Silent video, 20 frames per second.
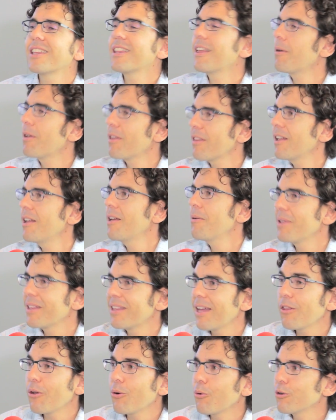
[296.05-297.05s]
De haber
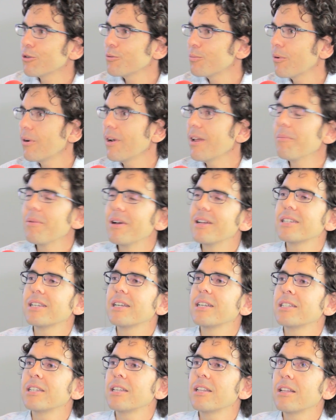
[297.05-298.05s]
evitado algunos problemas
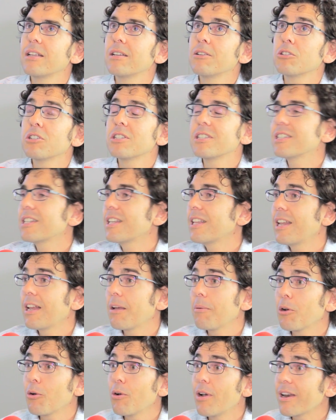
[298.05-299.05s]
y sí, no sé si es que tiene que
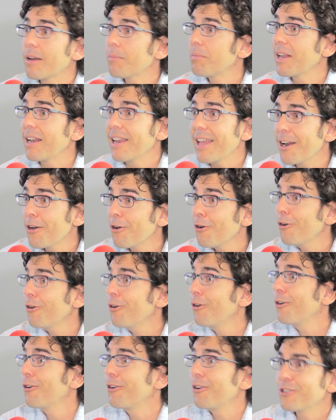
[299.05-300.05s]
ver con el reptiliano
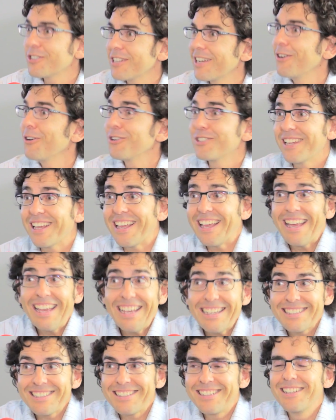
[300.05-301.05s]
o no sé, no sé qué
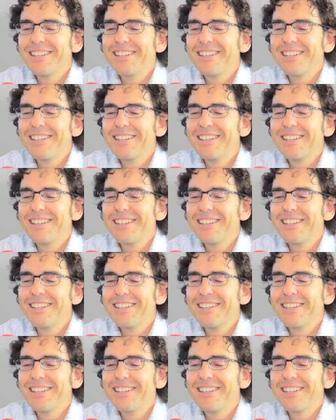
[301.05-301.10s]
es,